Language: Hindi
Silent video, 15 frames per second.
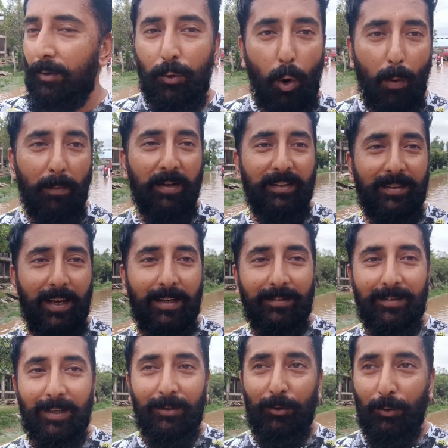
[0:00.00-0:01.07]
कॉमन
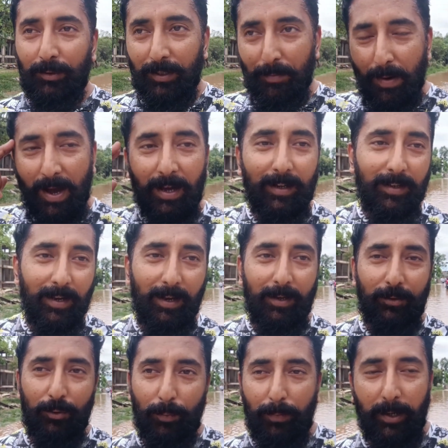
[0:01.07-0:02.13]
सेंस है जो दिमाग
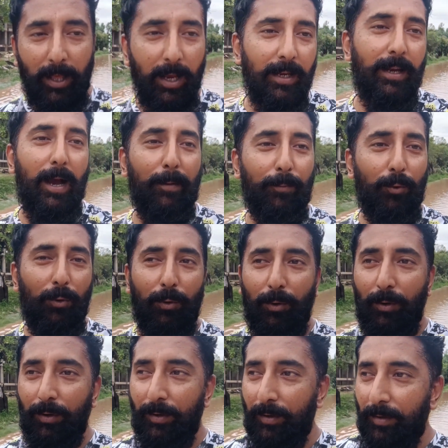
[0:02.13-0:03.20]
है जो पढ़ाई
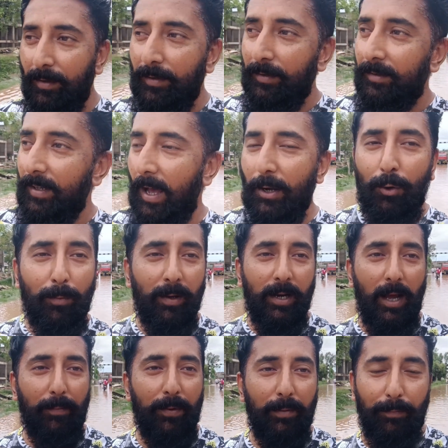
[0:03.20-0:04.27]
आपको सारी उम्र
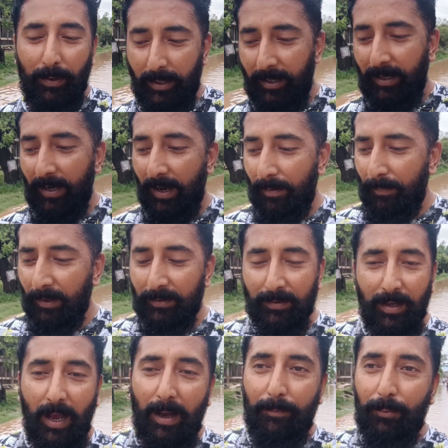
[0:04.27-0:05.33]
आपने पढ़ी है बस
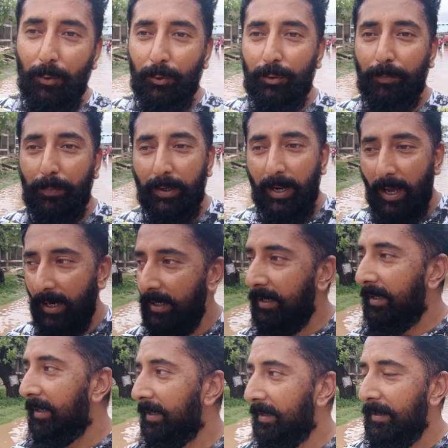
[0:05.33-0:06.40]
आपको उस
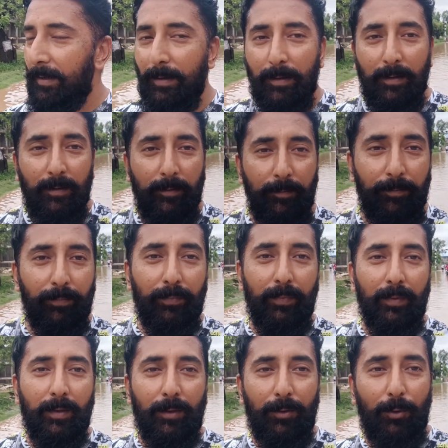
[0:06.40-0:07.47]
पढ़ाई
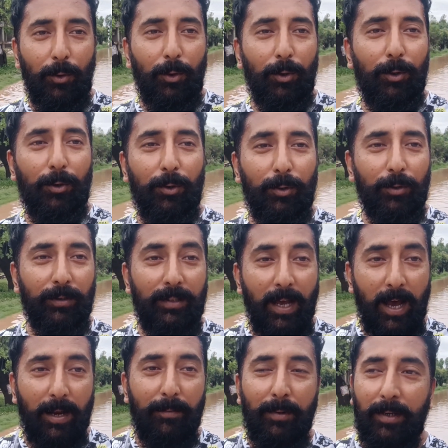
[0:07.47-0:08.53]
को
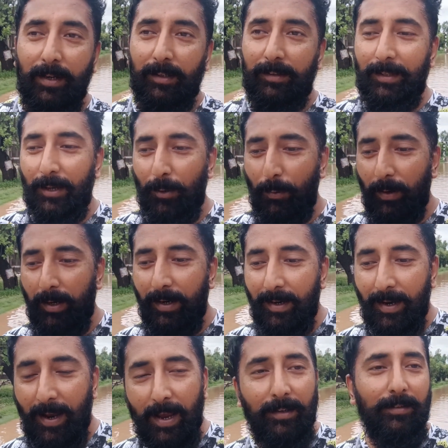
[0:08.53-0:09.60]
ध्यान में रखते हुए
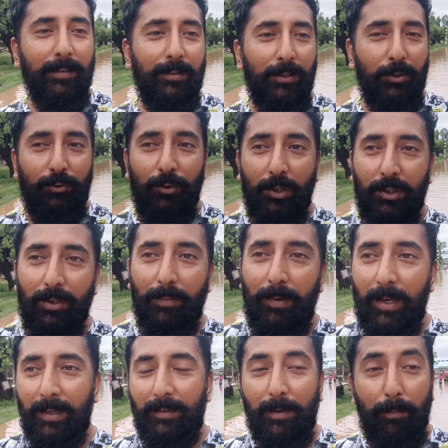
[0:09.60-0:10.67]
ऐसी सिचुएशन
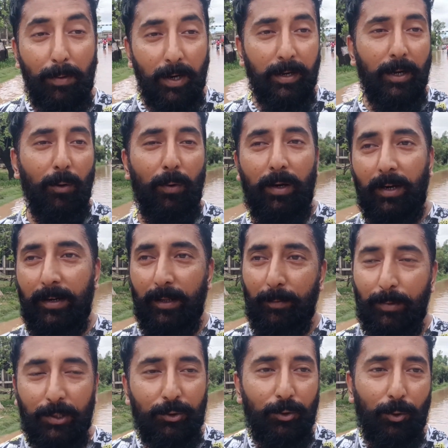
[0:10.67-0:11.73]
में ऐसे भरे हुए अंडर
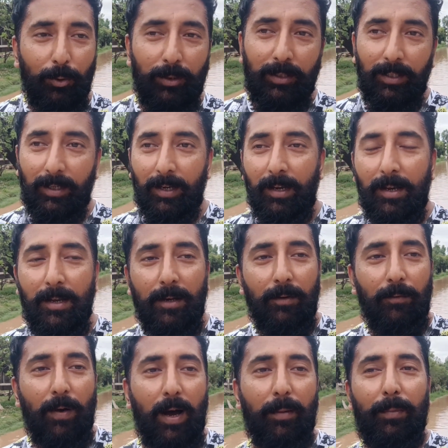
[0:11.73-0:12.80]
ब्रिज जो होते हैं
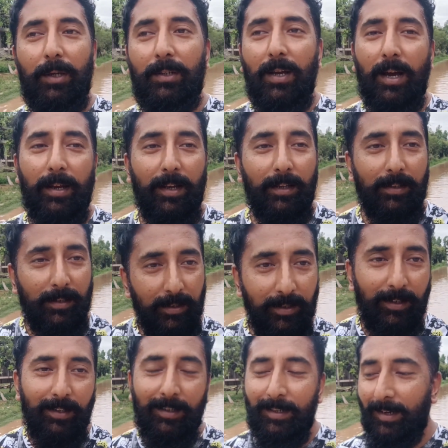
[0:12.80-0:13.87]
वहाँ पे जाना ही
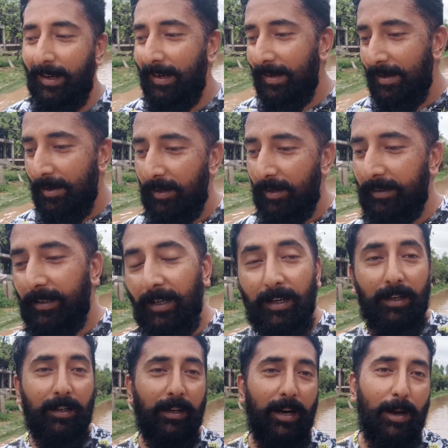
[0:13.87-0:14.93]
नहीं है ये
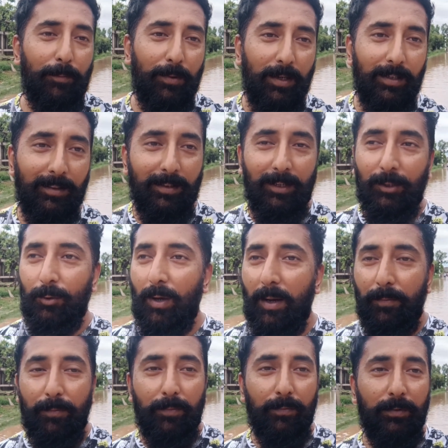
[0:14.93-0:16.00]
अगर आप करते हैं तो
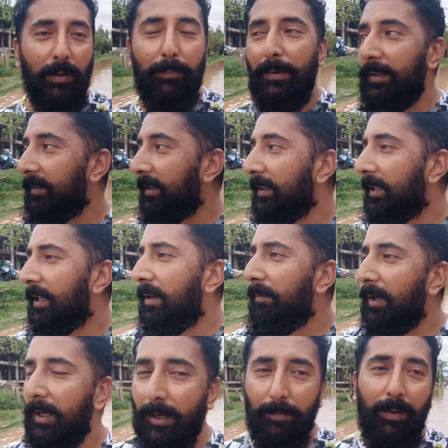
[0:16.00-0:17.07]
आप अपनी ज़िंदगी
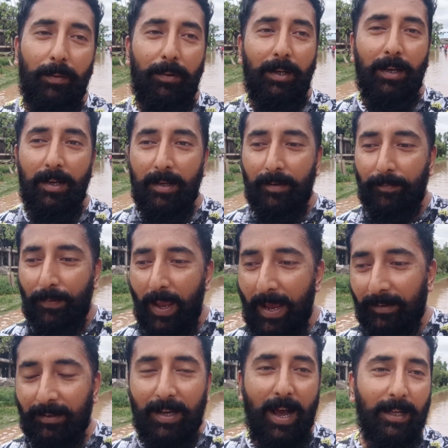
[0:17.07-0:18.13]
में कभी भी
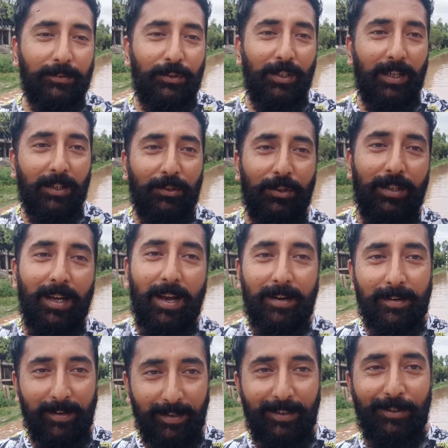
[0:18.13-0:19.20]
ऐसे हादसे का
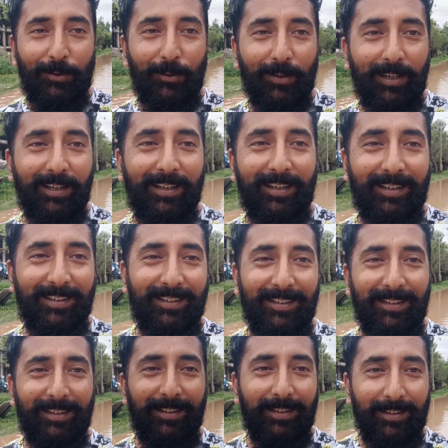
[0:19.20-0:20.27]
शिकार नहीं होंगे
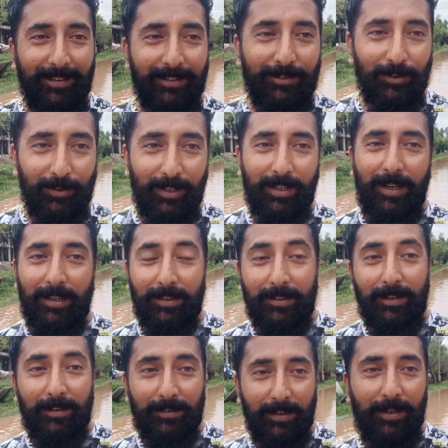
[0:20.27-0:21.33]
तो देखा
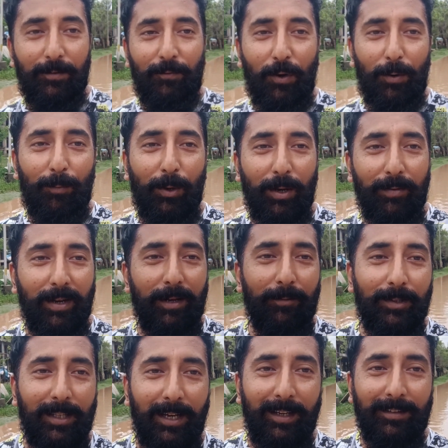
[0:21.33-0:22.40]
कितना सही फॉर्मूला मैंने
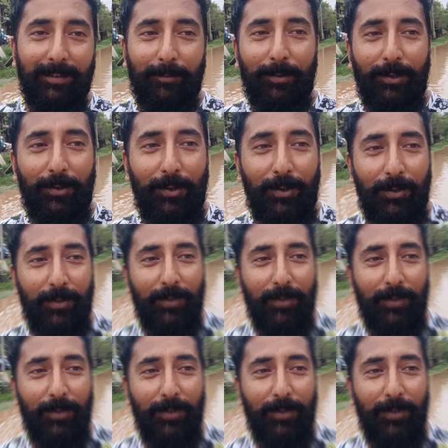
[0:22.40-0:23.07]
बताया सभी को